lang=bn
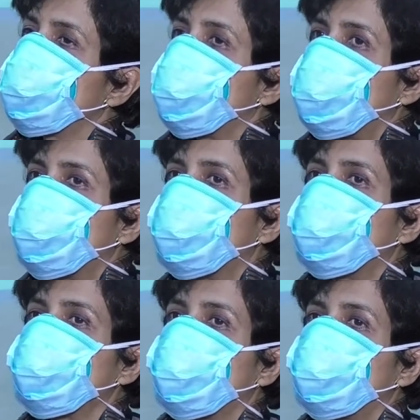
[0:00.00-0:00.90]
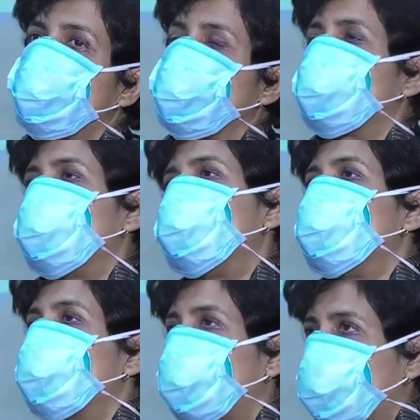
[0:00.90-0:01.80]
করবো এগুলোর সম্পর্কে
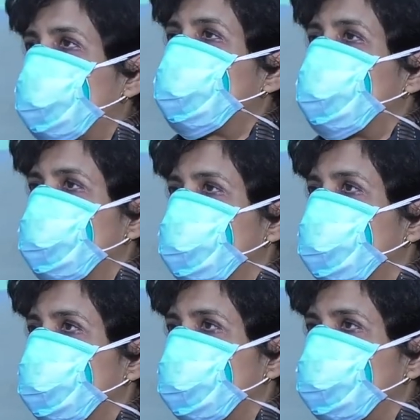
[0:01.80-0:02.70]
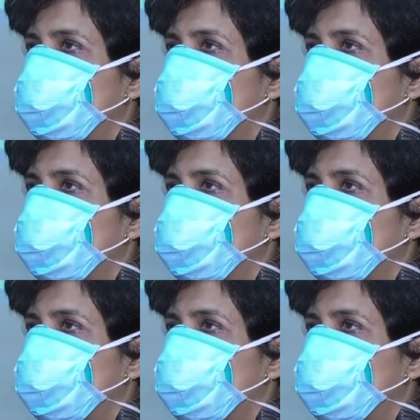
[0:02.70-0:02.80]
বিভিন্ন আলাপ আলোচনা হলো